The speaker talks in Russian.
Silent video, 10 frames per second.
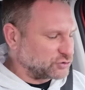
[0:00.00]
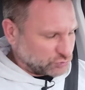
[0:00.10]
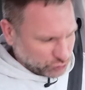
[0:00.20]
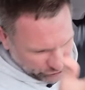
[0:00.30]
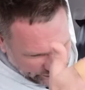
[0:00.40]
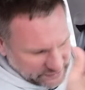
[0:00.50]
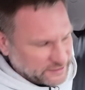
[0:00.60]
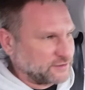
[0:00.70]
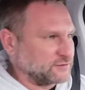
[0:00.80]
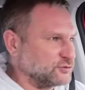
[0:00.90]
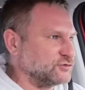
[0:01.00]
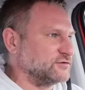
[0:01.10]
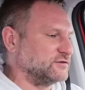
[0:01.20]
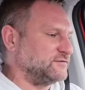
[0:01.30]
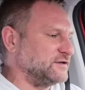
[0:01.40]
то тут она
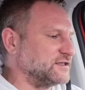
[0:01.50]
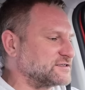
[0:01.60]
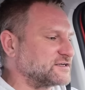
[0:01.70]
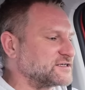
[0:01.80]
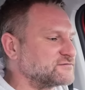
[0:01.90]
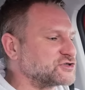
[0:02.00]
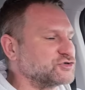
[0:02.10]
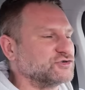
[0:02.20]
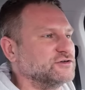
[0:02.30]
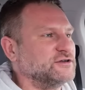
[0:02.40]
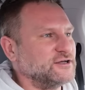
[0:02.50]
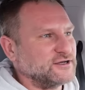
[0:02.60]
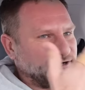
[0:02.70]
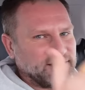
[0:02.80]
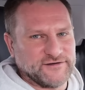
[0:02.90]
ну, двигается разве что
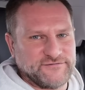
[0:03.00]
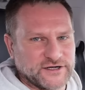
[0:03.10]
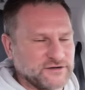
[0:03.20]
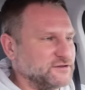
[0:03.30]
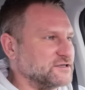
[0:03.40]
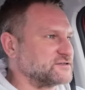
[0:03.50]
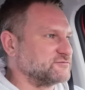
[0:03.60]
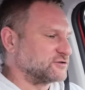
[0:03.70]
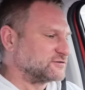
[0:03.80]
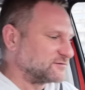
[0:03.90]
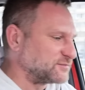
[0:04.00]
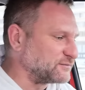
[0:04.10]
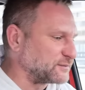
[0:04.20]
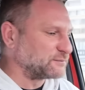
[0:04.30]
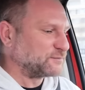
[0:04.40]
вверх-вниз. Вот
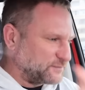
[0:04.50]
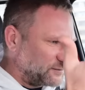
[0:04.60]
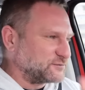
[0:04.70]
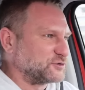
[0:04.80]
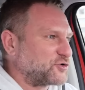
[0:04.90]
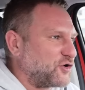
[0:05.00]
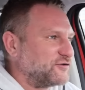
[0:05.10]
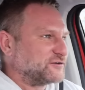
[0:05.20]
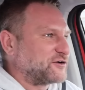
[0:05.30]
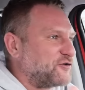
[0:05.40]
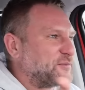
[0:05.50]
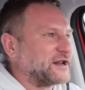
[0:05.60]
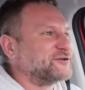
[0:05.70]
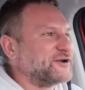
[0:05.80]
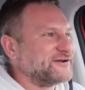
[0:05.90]
другого такого
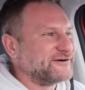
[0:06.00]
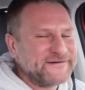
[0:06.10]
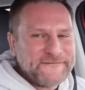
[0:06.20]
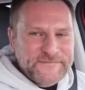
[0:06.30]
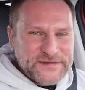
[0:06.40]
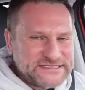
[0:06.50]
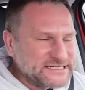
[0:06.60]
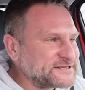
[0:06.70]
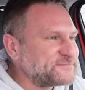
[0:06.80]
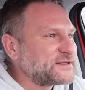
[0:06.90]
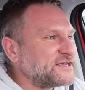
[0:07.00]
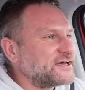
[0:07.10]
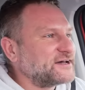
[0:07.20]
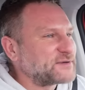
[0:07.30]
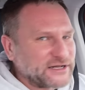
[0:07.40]
продольного здесь,
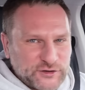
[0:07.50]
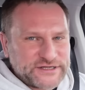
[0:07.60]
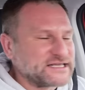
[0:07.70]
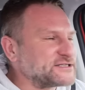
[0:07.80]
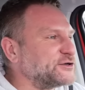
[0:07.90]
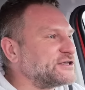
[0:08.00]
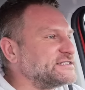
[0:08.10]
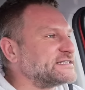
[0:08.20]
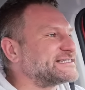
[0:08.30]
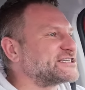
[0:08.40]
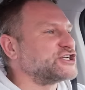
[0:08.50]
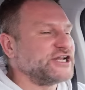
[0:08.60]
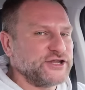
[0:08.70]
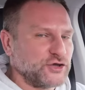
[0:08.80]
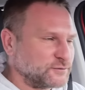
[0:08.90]
продольной настройки здесь, к
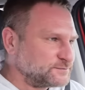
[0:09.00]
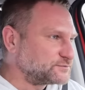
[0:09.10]
сожалению,